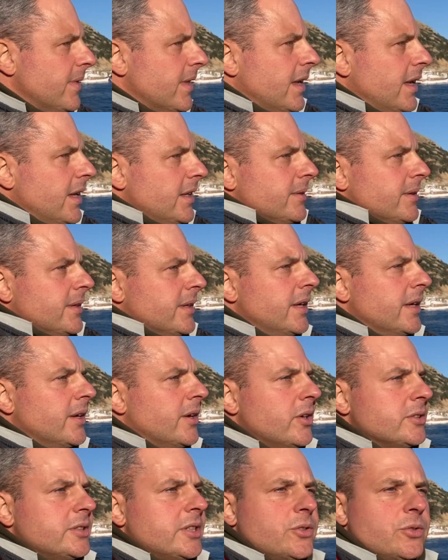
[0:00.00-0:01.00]
che, che
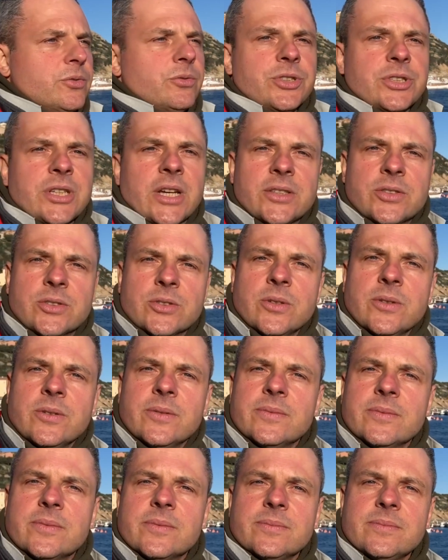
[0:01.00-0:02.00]
cosa è
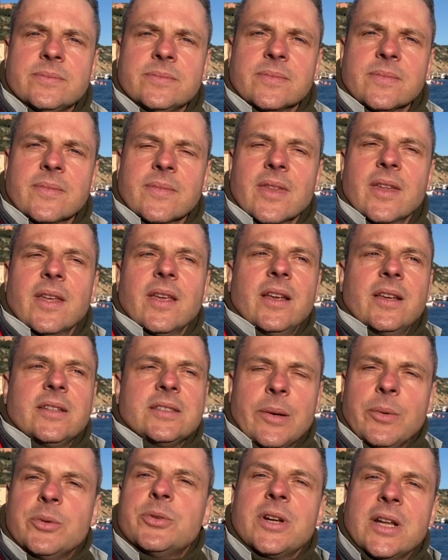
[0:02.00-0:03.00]
successo?
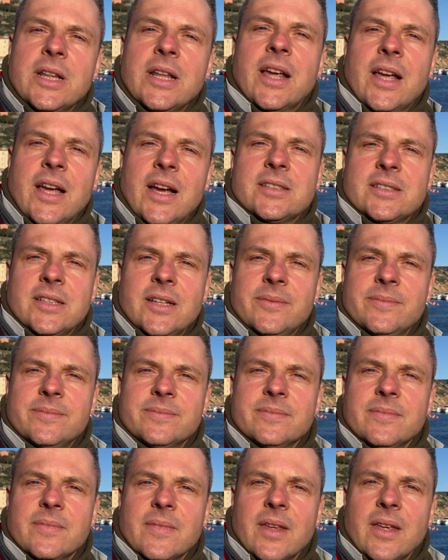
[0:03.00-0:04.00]
siamo tornati a casa
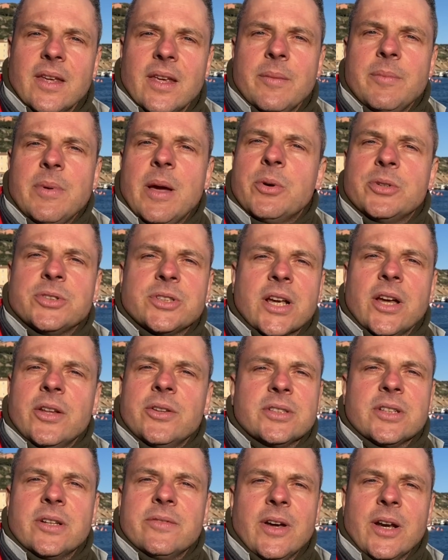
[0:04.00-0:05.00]
e abbiamo
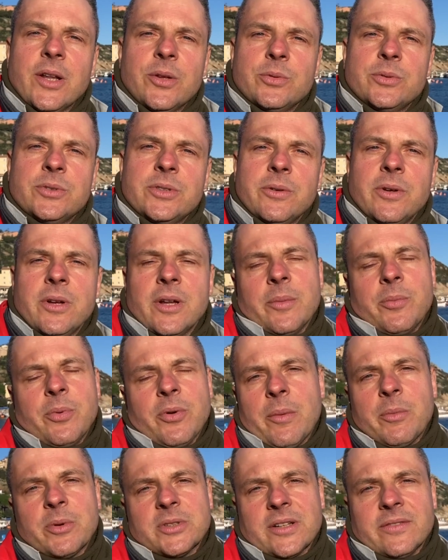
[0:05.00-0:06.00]
cercato di salvare tutti quelli che
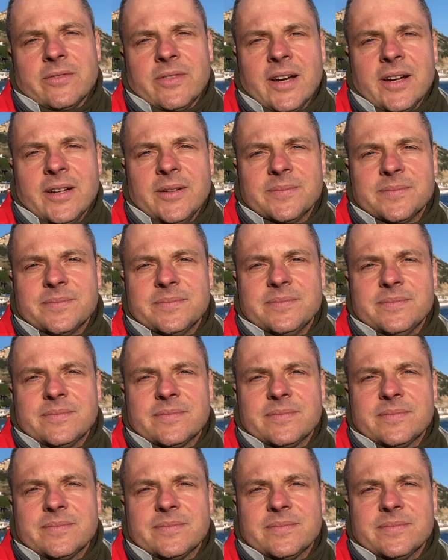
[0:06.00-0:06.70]
potevamo salvare.